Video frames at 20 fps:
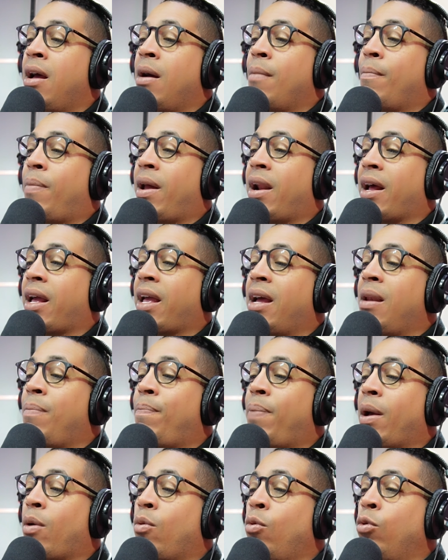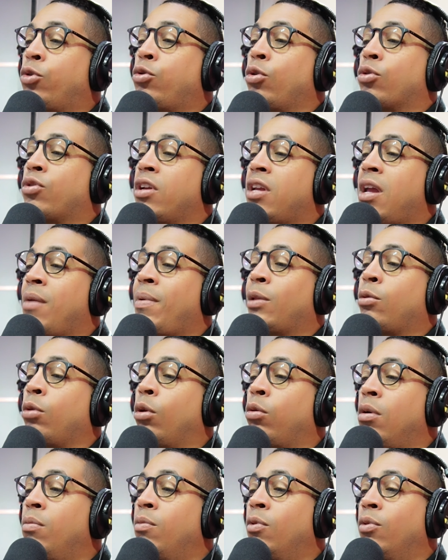para que el pecucio se lleve a
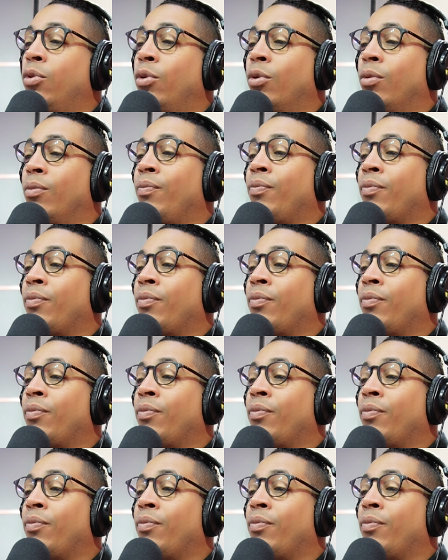todo el mundo.